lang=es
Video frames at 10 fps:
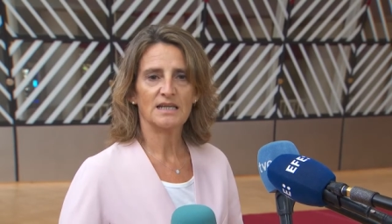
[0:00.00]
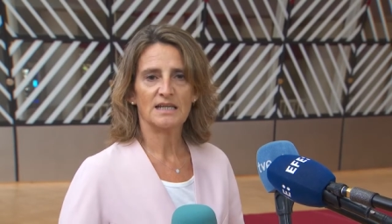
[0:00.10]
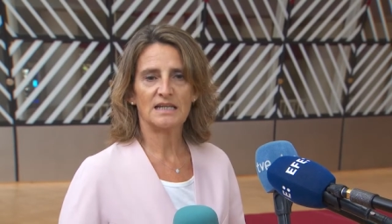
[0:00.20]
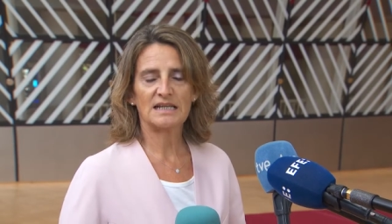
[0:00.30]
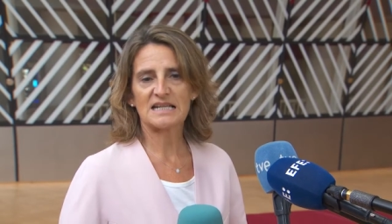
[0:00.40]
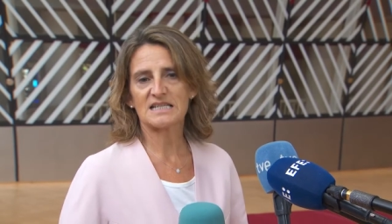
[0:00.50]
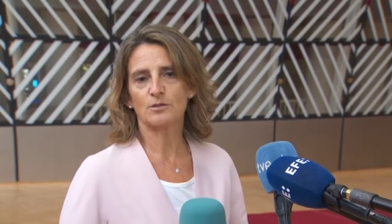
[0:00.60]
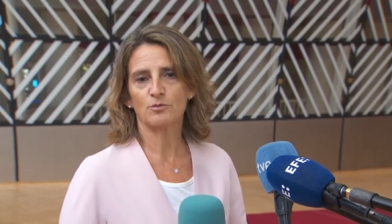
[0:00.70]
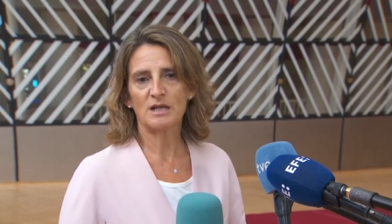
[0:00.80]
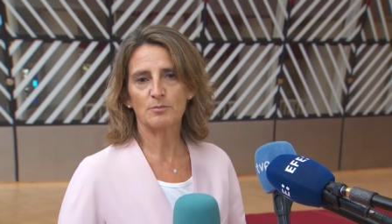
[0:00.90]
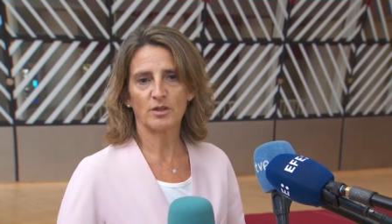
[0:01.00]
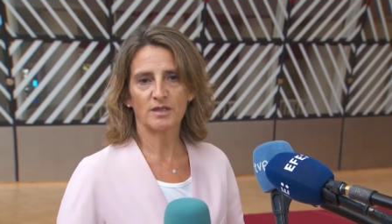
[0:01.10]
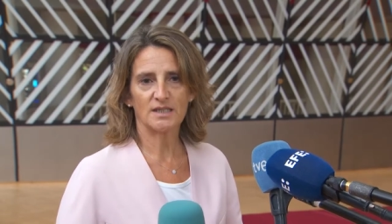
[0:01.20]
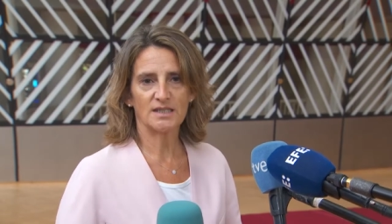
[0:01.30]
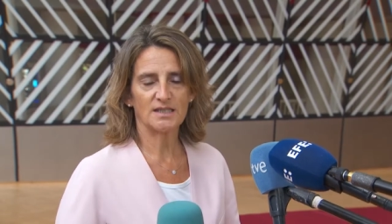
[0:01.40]
el gas natural
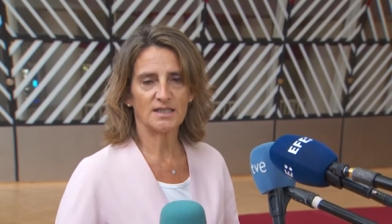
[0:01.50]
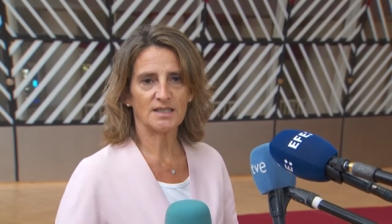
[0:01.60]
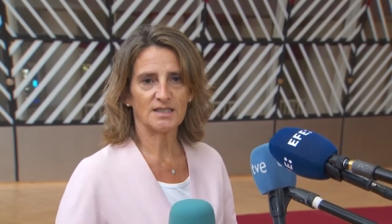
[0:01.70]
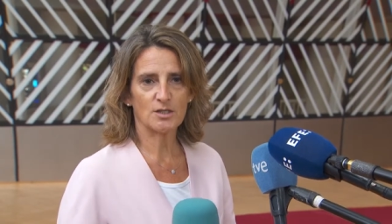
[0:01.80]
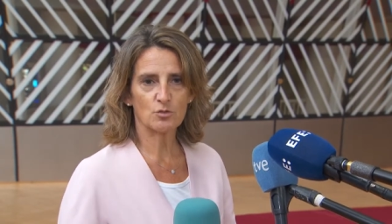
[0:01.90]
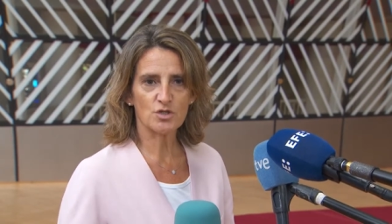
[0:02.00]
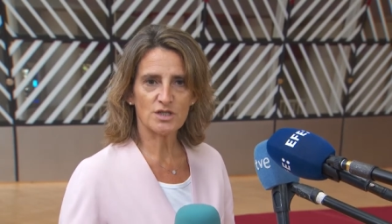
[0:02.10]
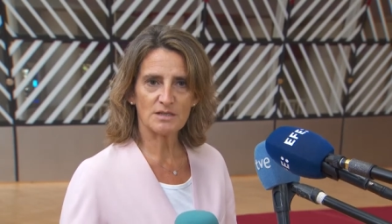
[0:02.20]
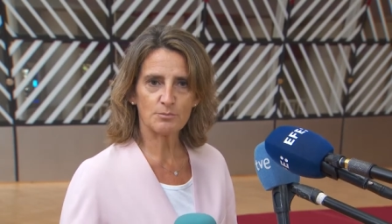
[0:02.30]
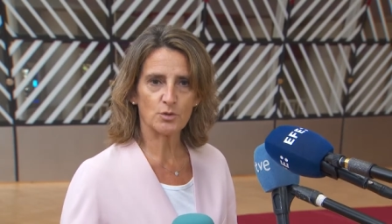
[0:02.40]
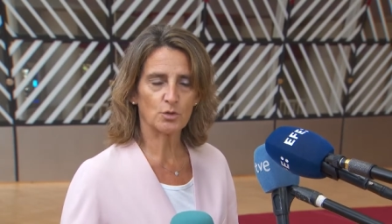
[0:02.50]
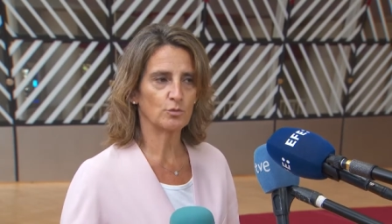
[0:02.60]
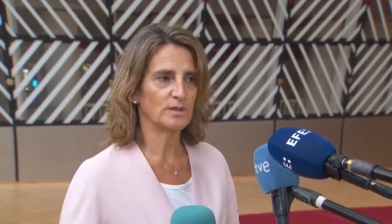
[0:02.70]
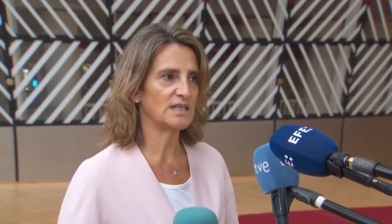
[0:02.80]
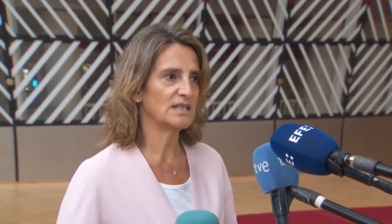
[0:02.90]
procedente de Rusia por
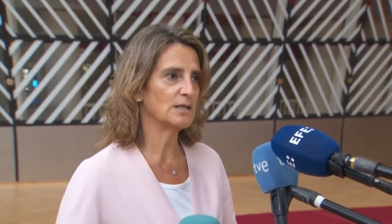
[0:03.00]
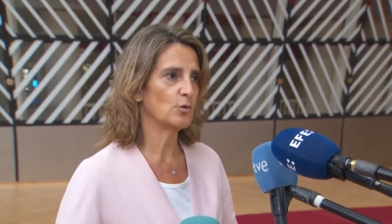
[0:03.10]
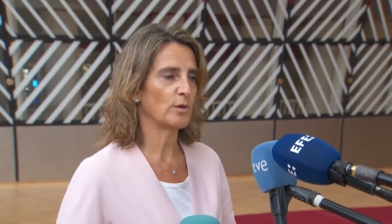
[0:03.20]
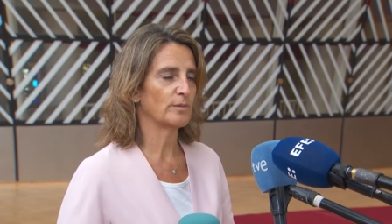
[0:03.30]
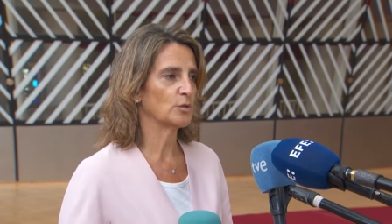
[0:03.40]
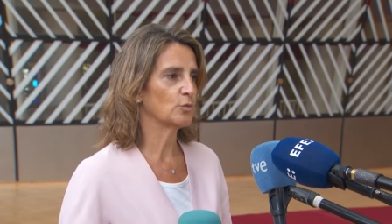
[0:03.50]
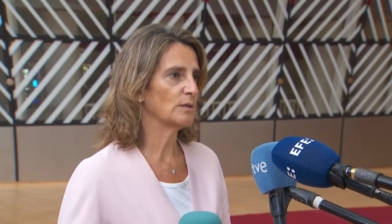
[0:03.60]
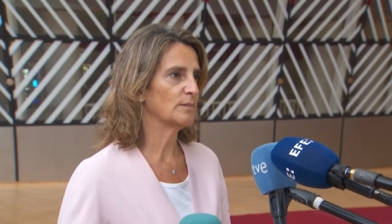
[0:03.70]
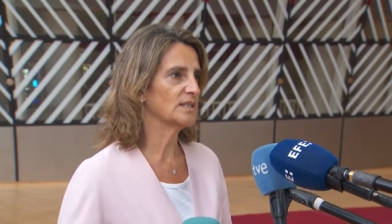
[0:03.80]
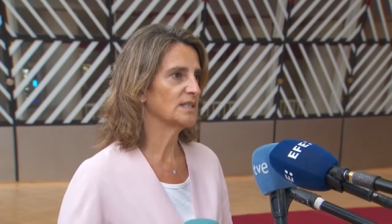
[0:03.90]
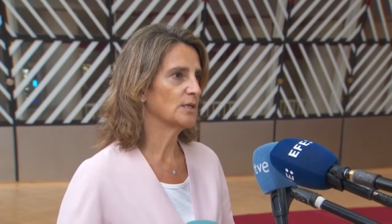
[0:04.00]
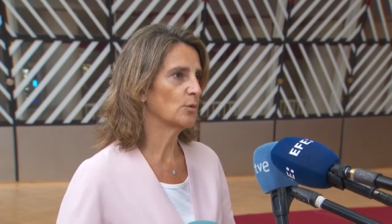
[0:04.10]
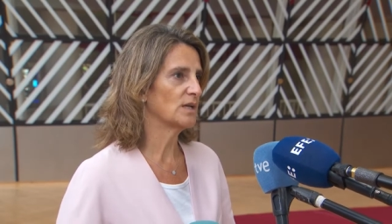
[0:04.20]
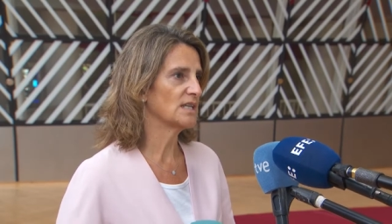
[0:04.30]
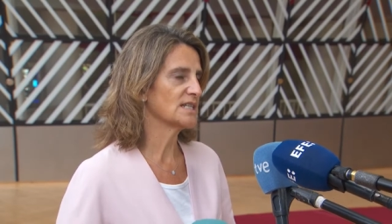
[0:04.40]
tubería o eventualmente
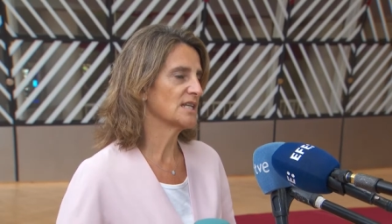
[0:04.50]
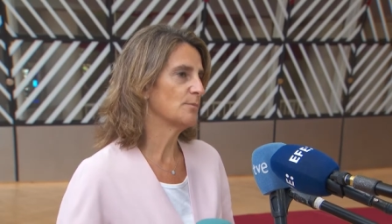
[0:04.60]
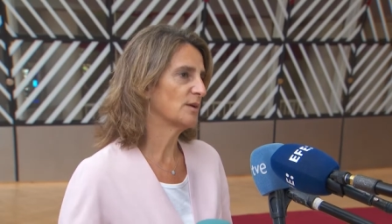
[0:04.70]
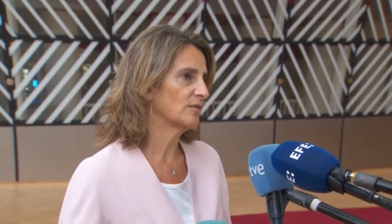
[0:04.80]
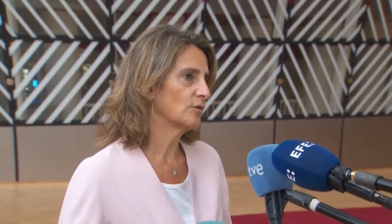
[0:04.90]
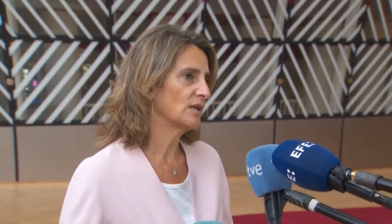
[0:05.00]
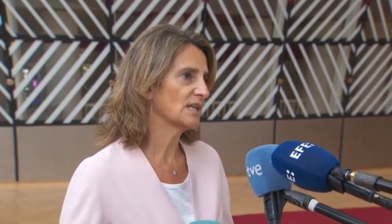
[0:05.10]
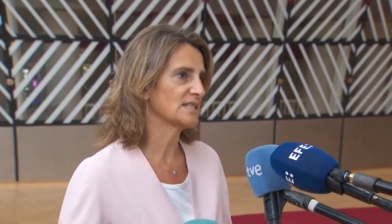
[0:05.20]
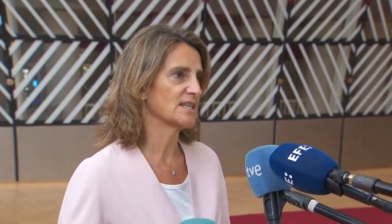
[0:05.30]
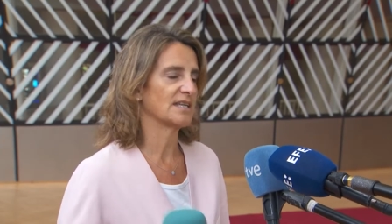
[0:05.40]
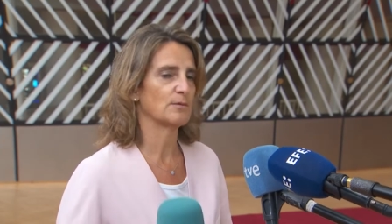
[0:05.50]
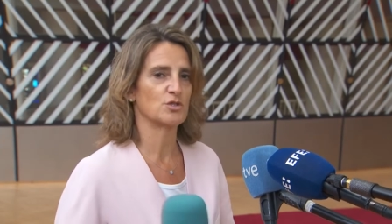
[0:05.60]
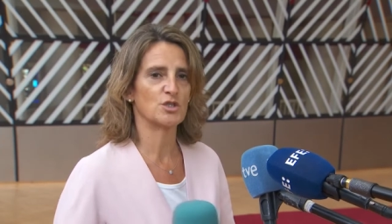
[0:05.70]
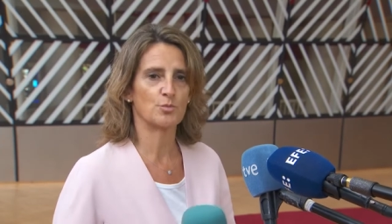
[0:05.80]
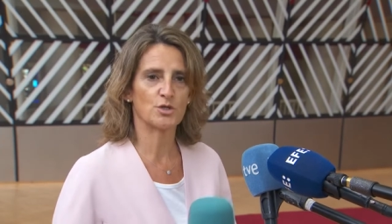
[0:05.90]
cuál es el precio al que
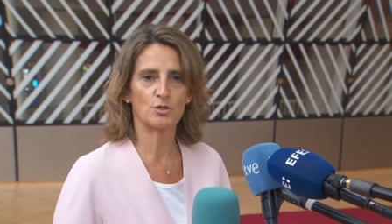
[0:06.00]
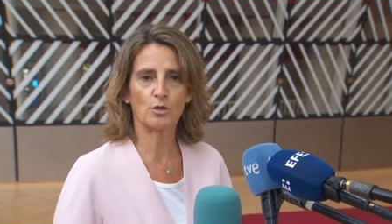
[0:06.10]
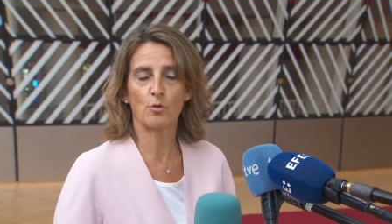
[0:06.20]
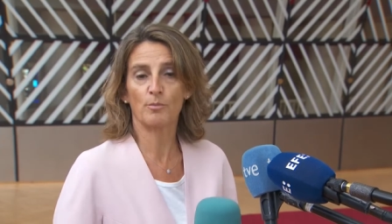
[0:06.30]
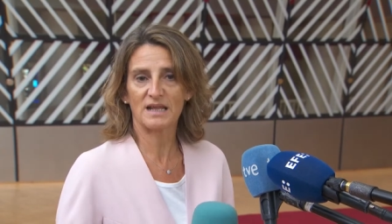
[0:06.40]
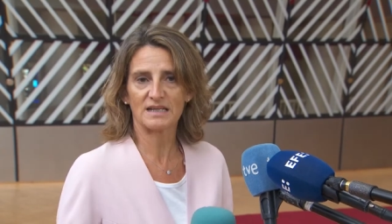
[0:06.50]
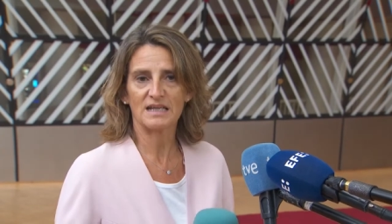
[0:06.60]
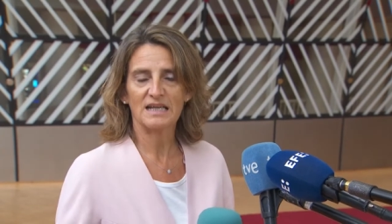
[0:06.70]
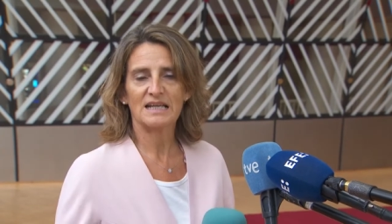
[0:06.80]
estaríamos dispuestos a comprar